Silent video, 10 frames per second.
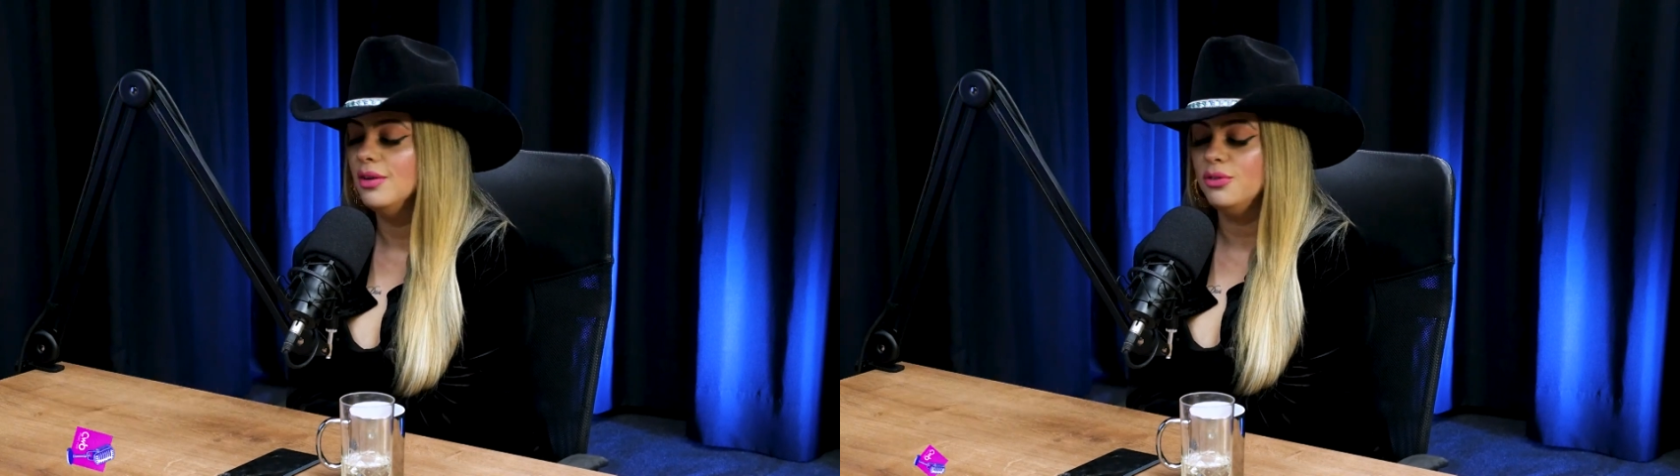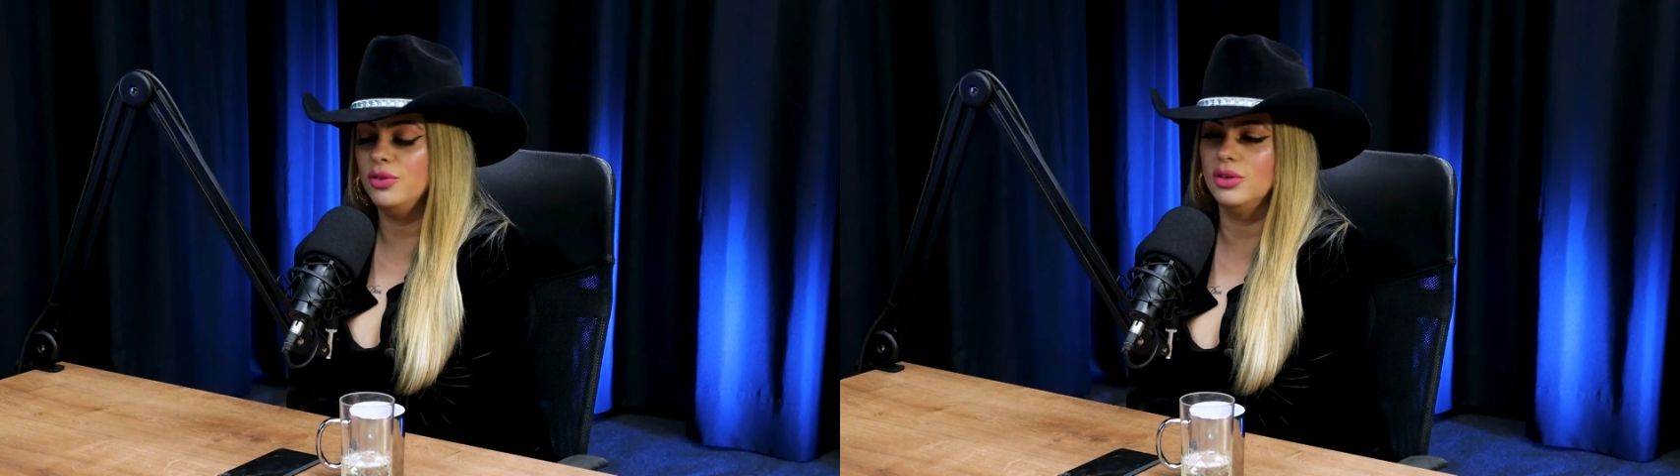
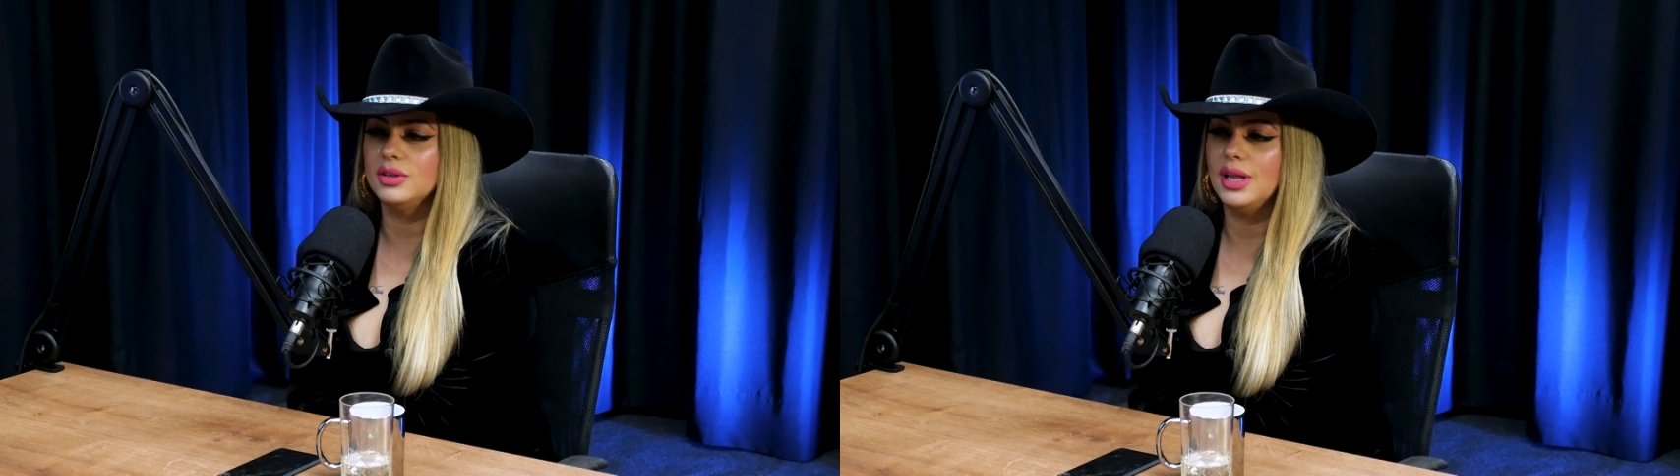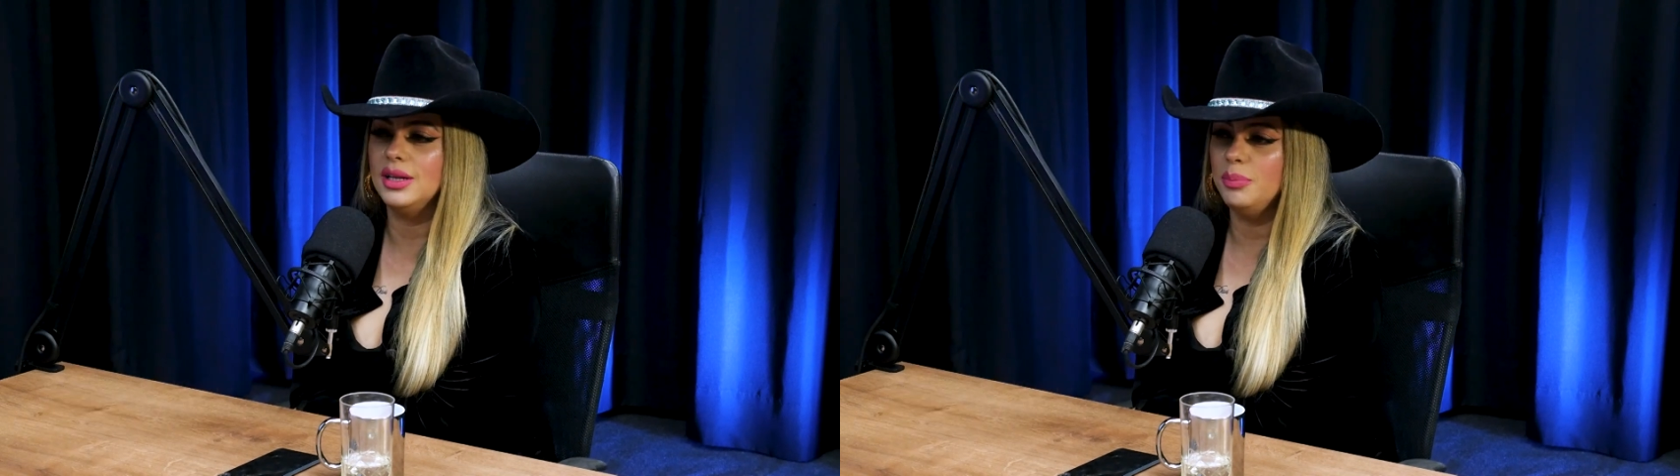fui
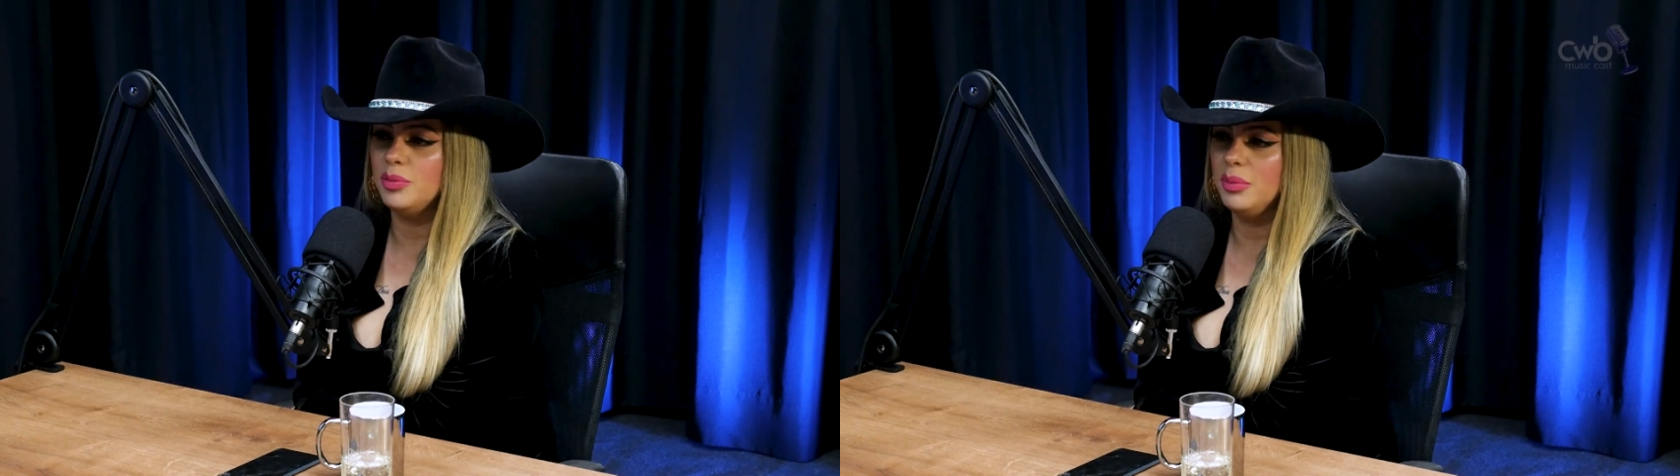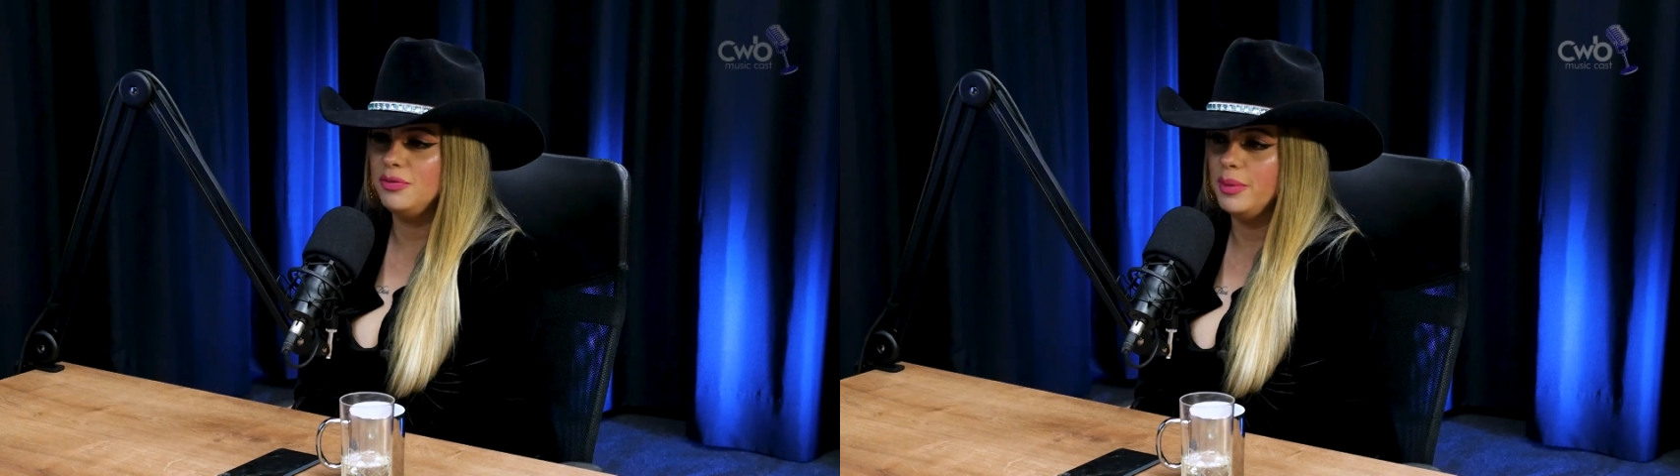adotada aí
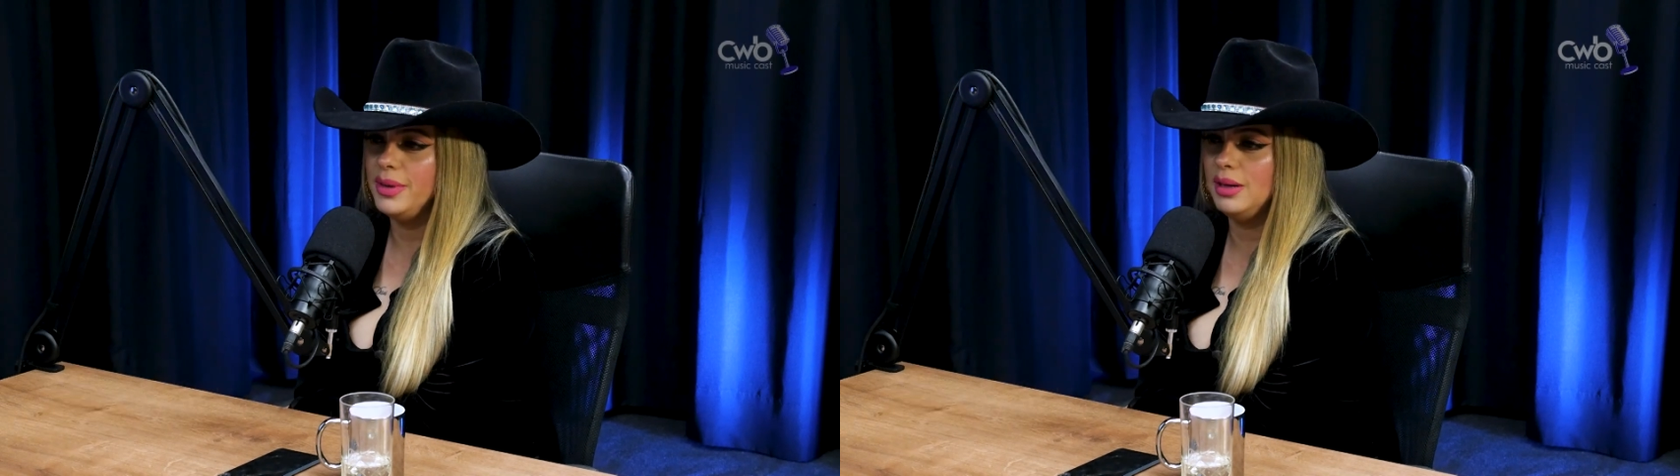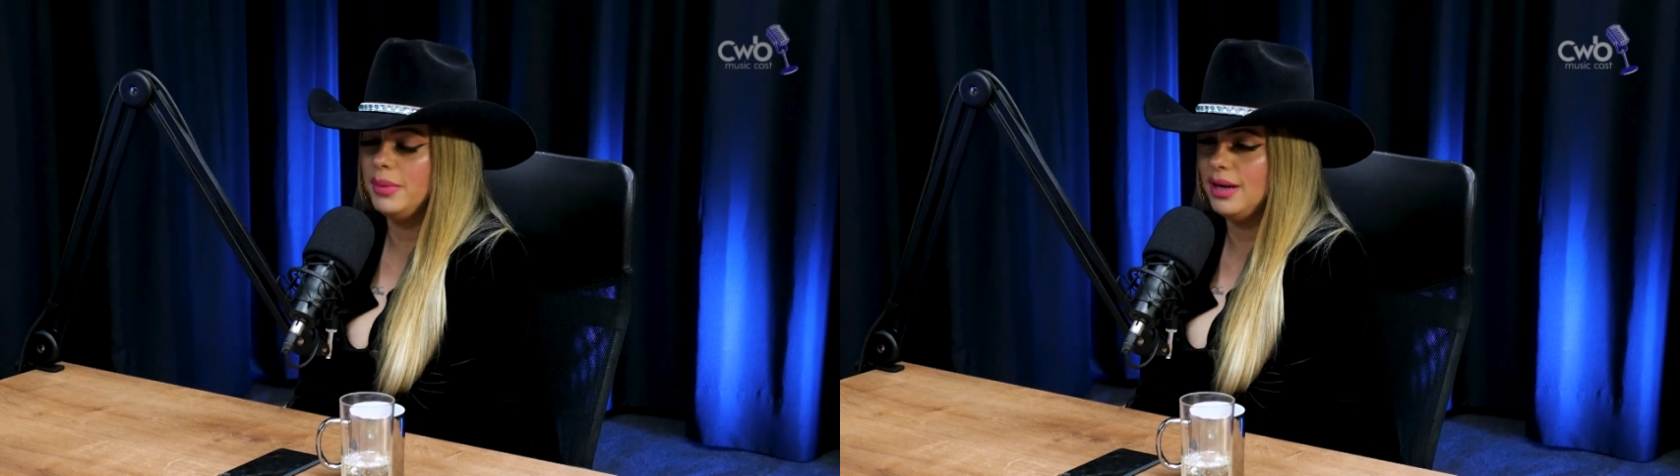por uma
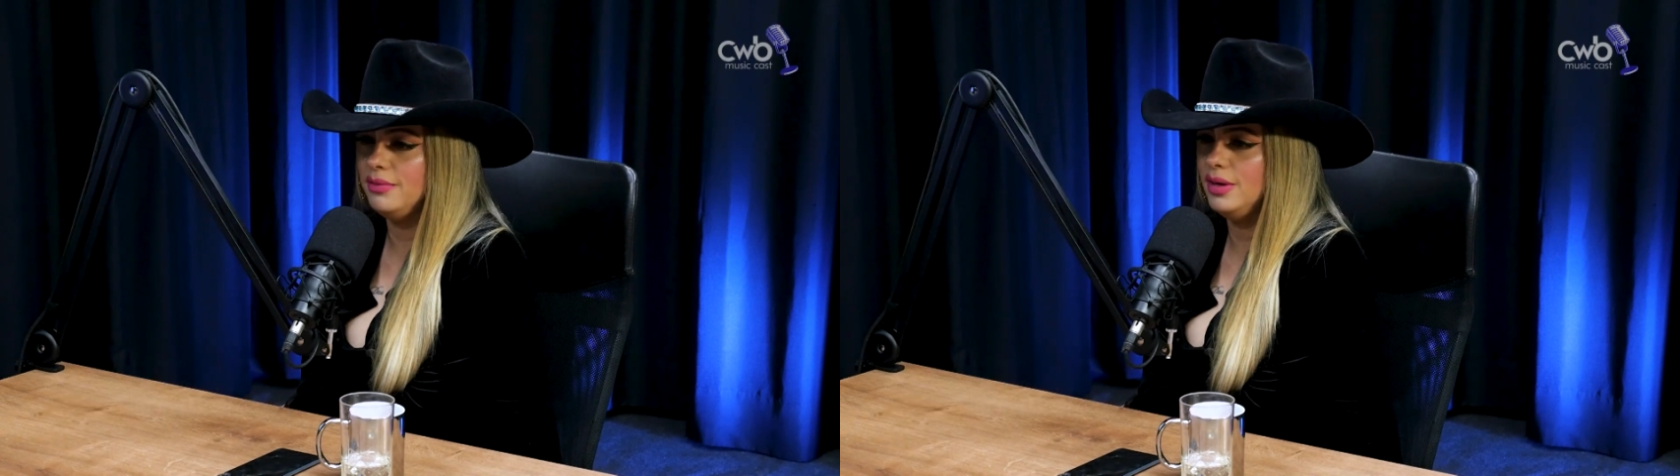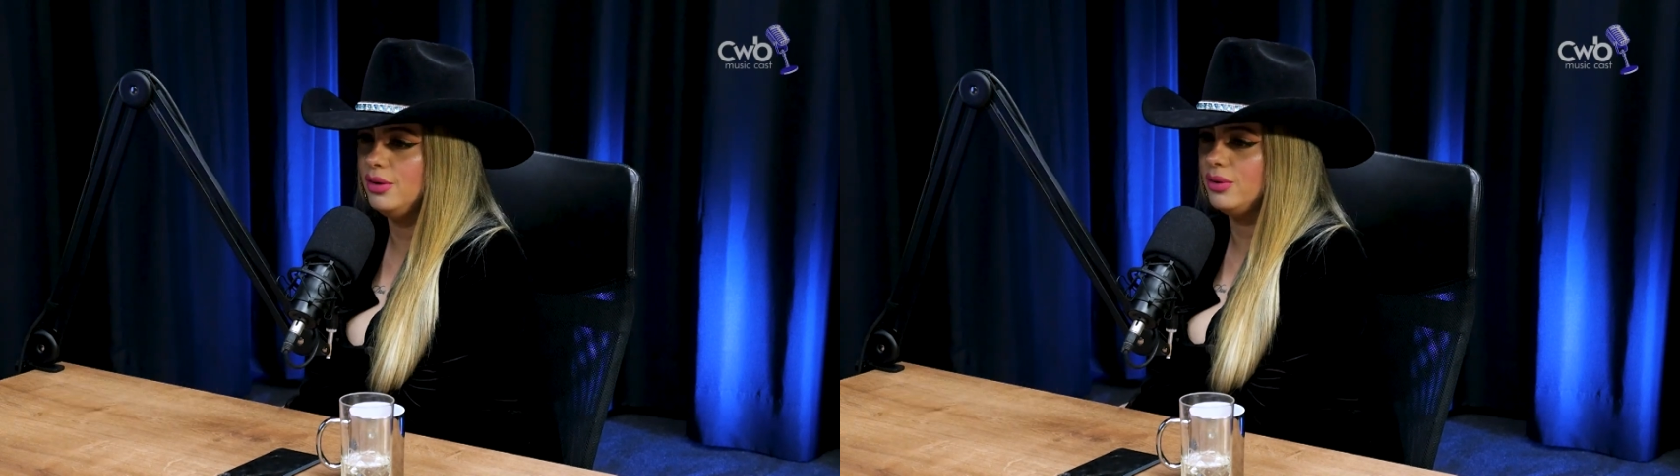família
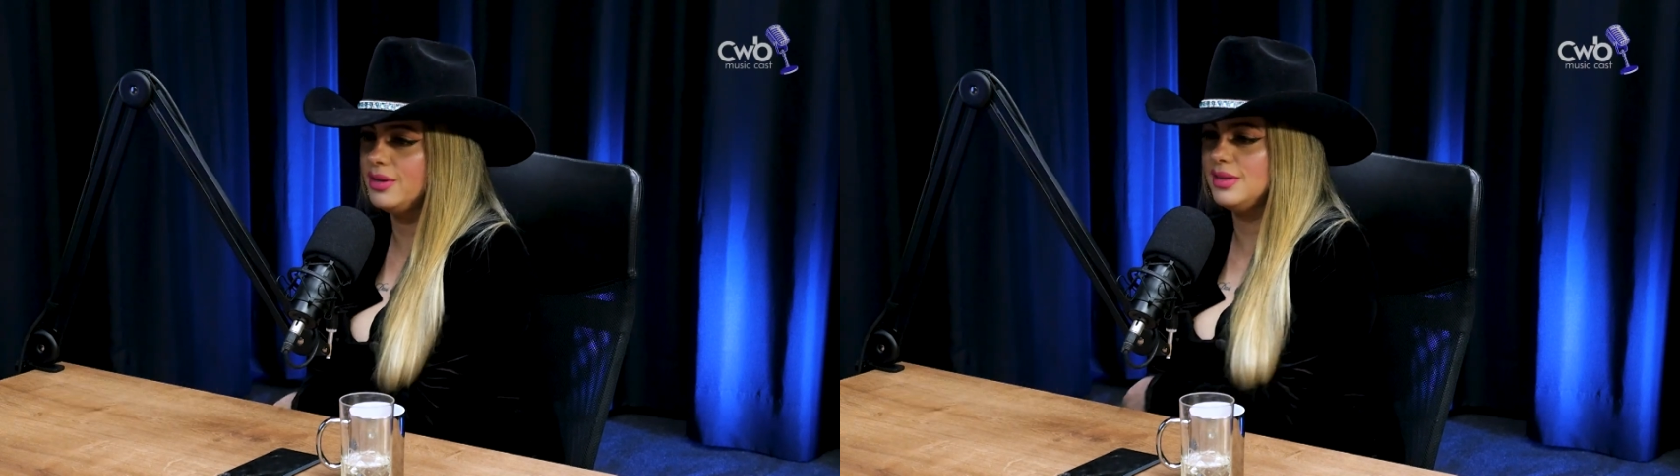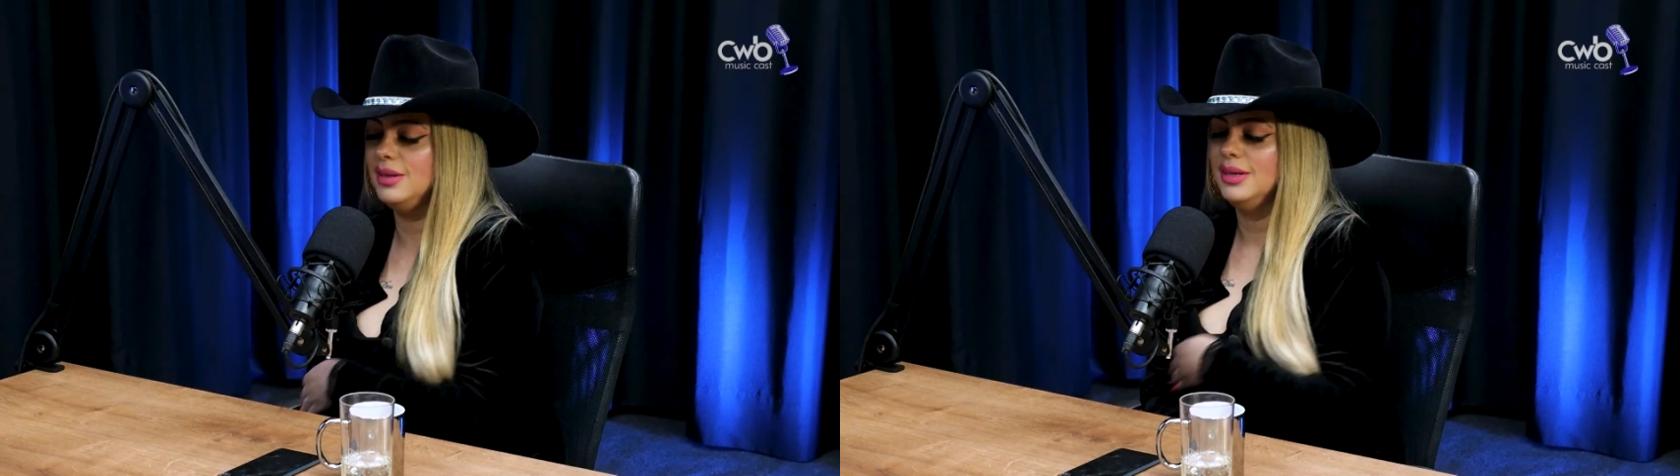
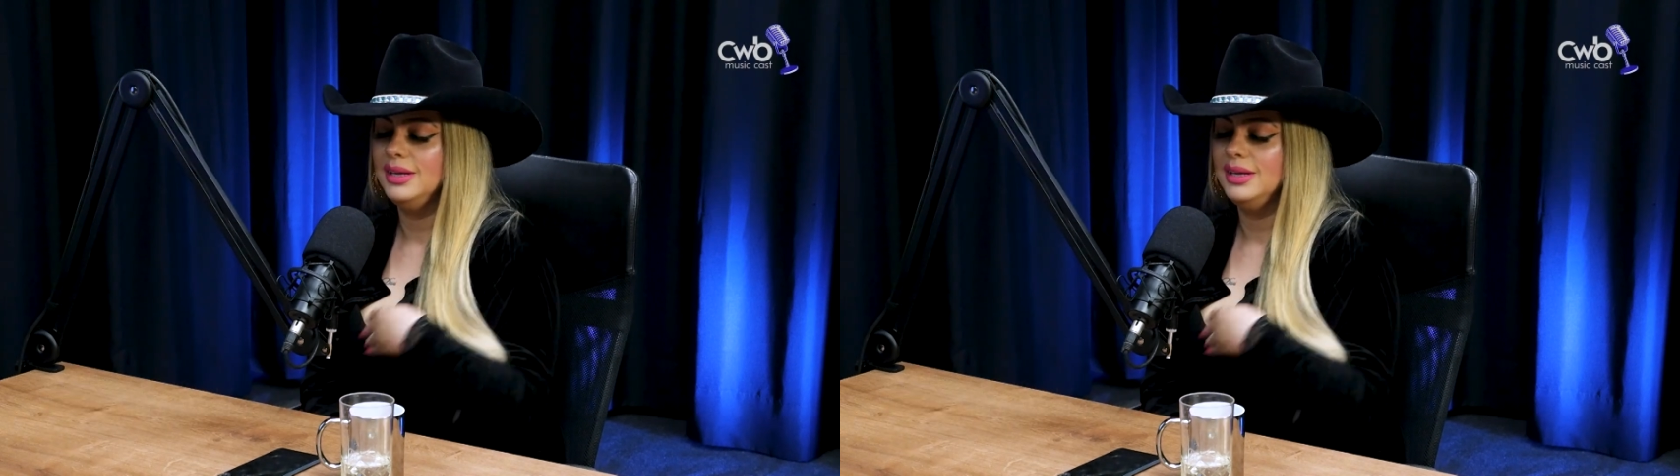maravilhosa.